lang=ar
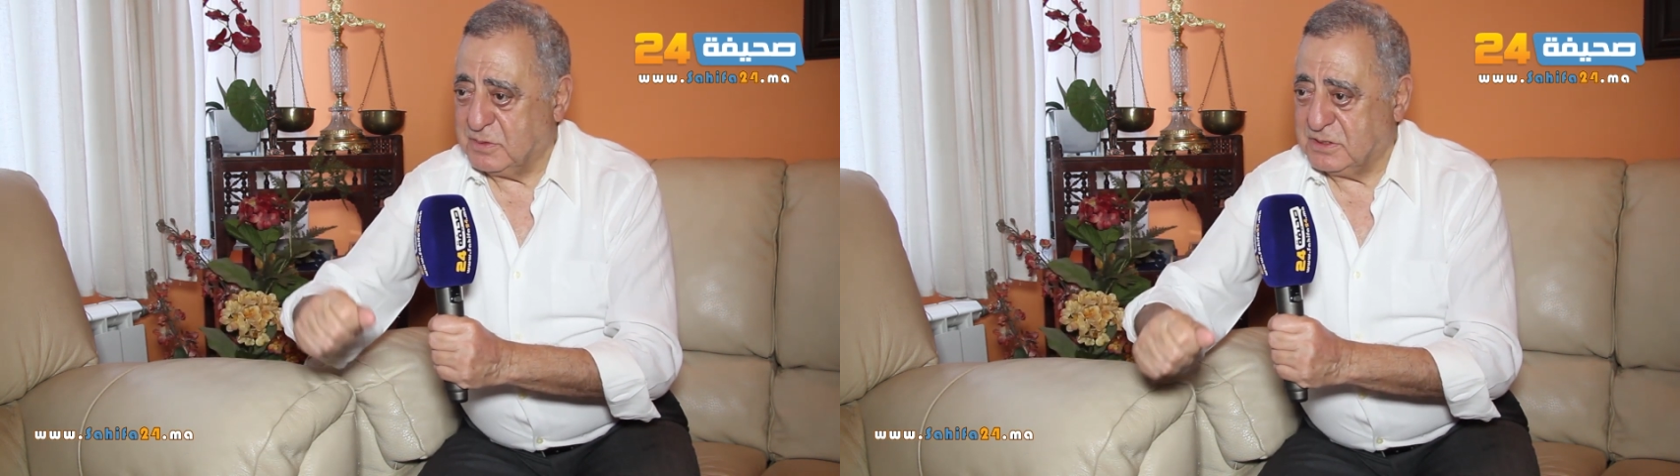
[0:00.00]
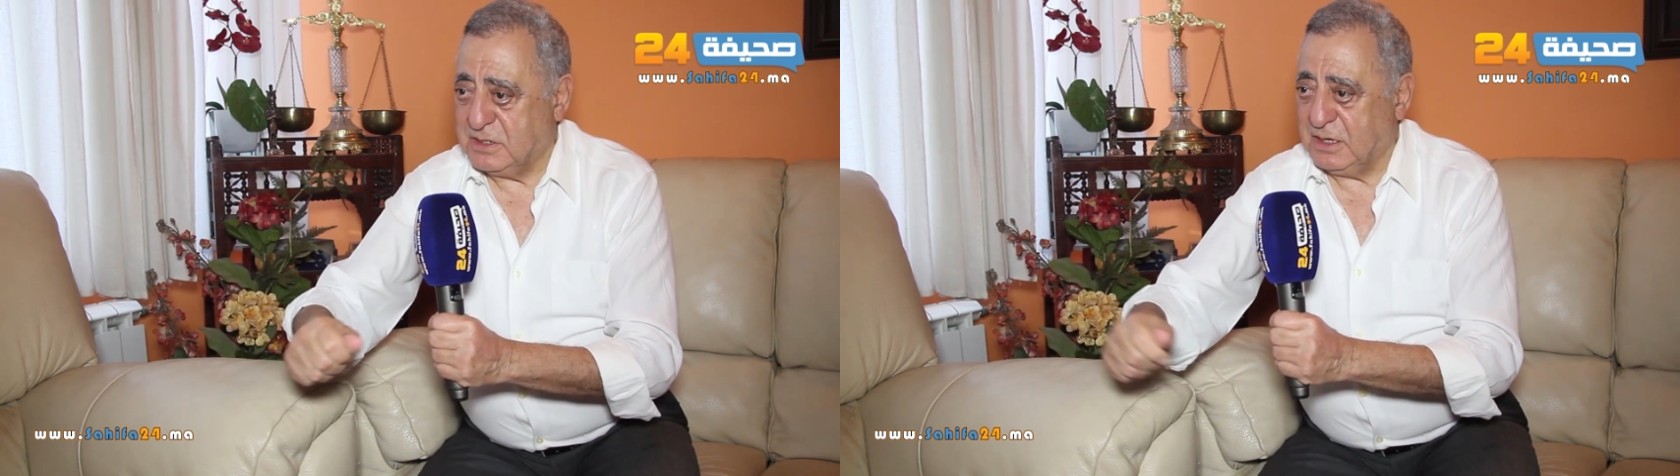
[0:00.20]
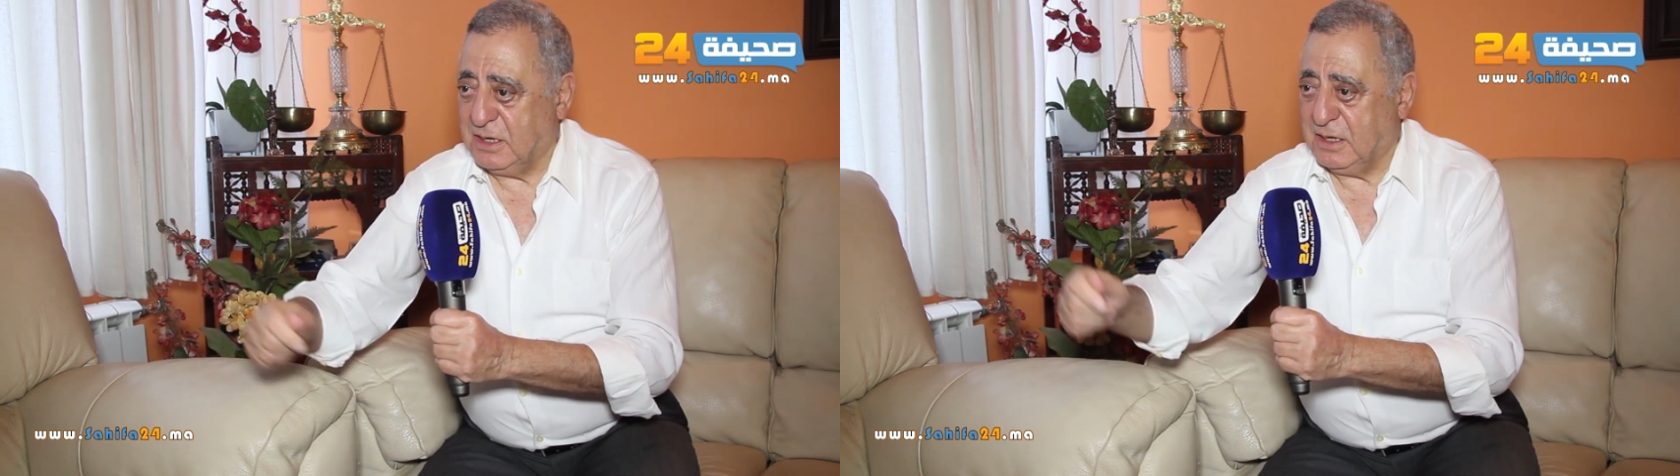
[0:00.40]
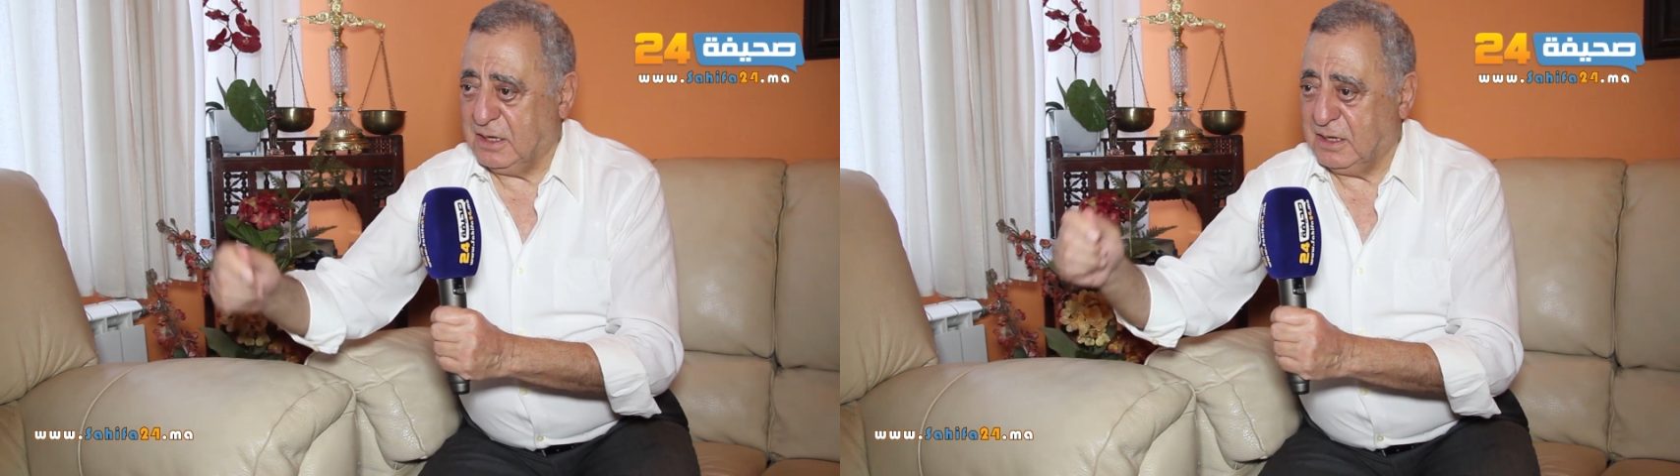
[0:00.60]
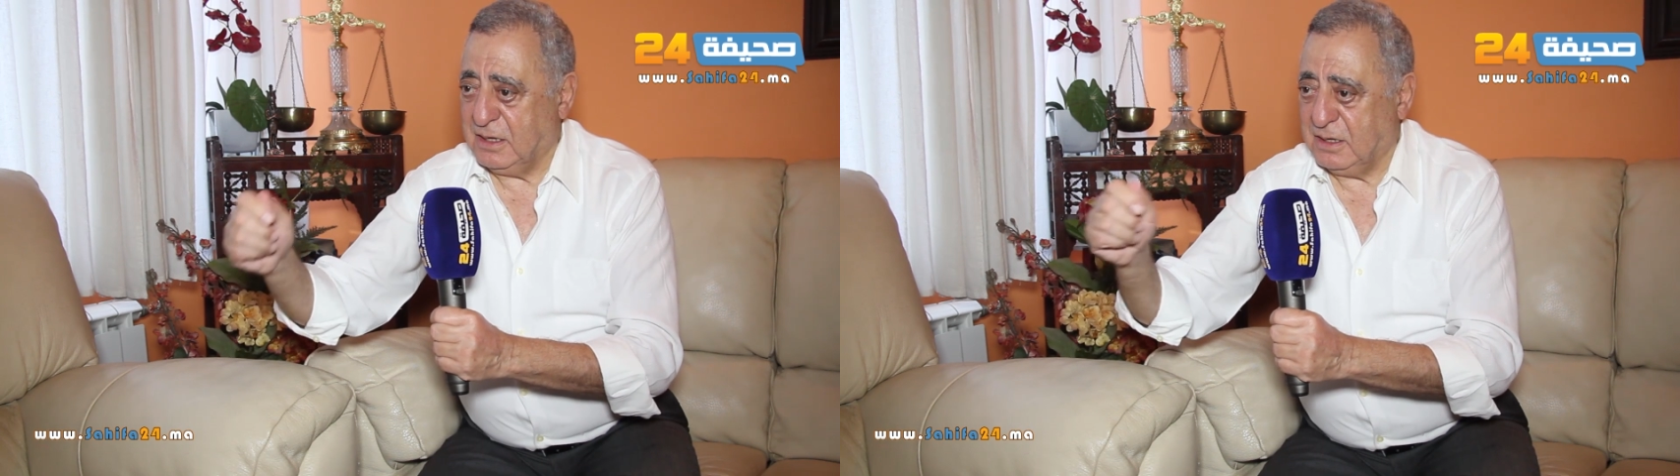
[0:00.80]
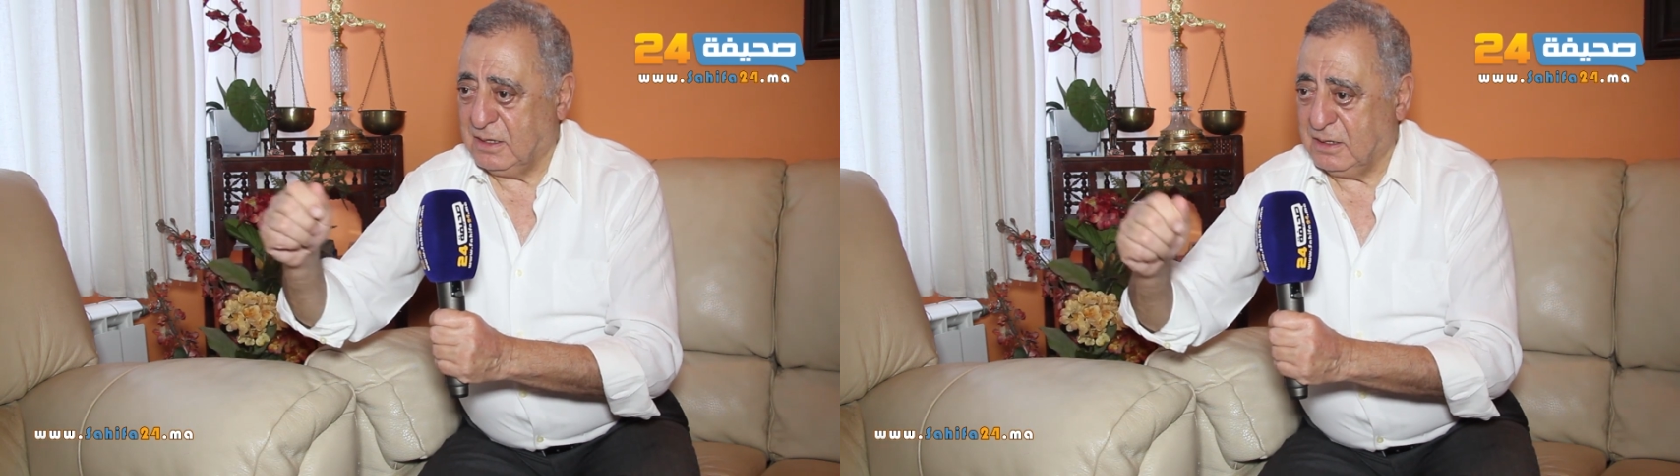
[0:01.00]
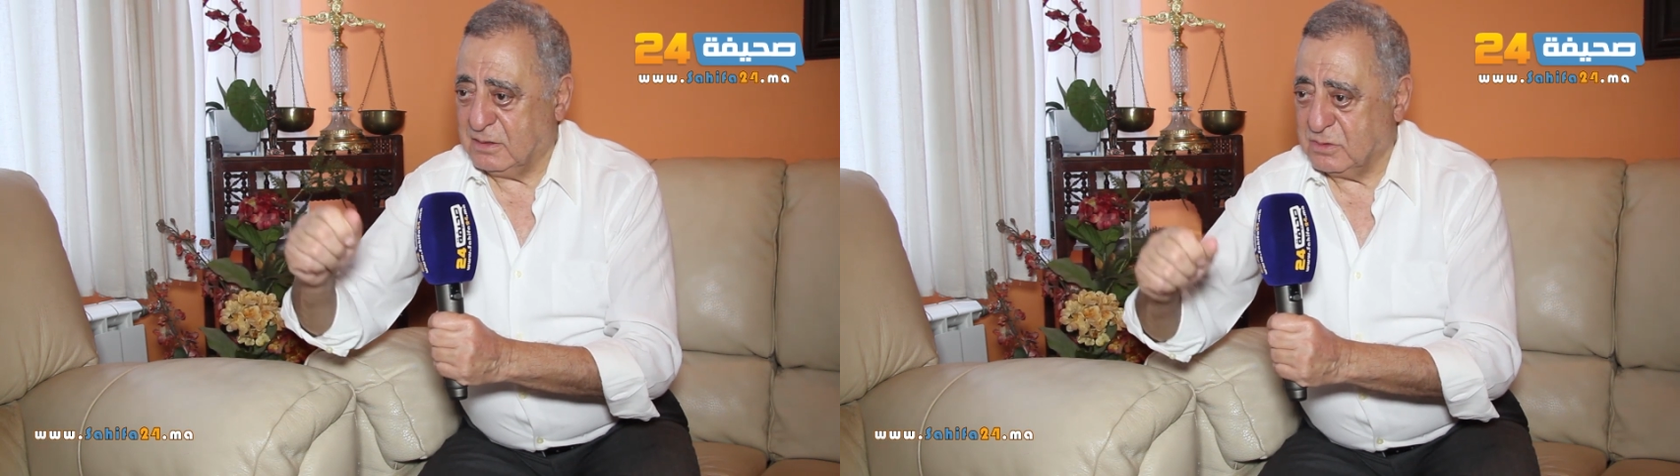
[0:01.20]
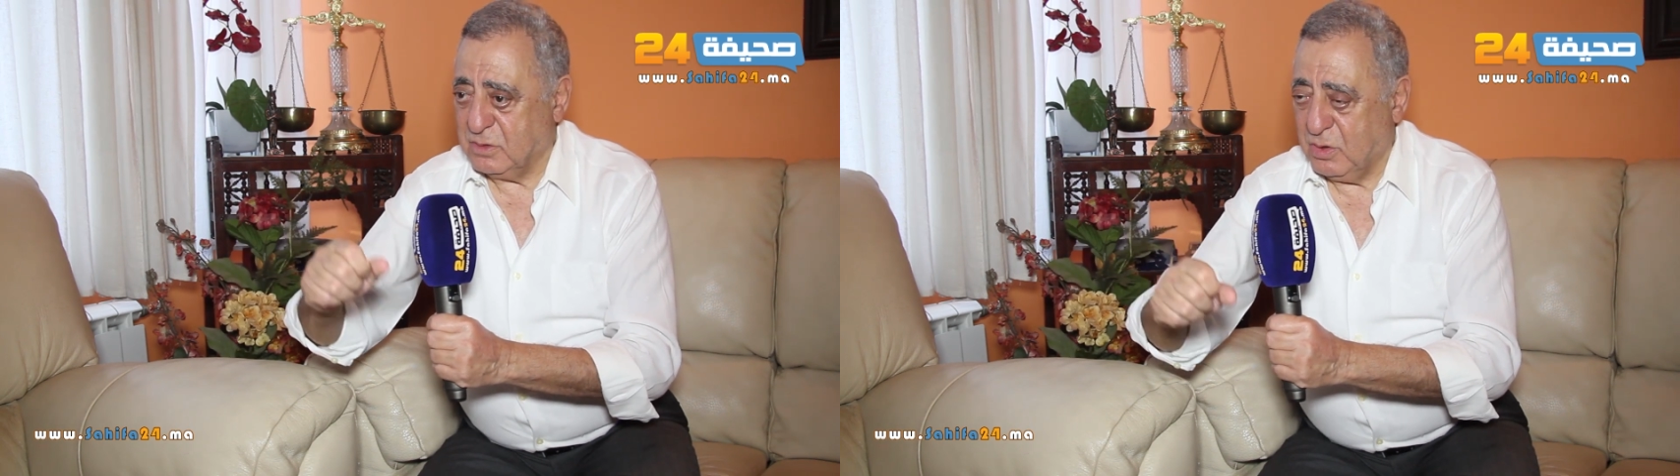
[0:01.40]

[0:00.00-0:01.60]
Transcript: الزيت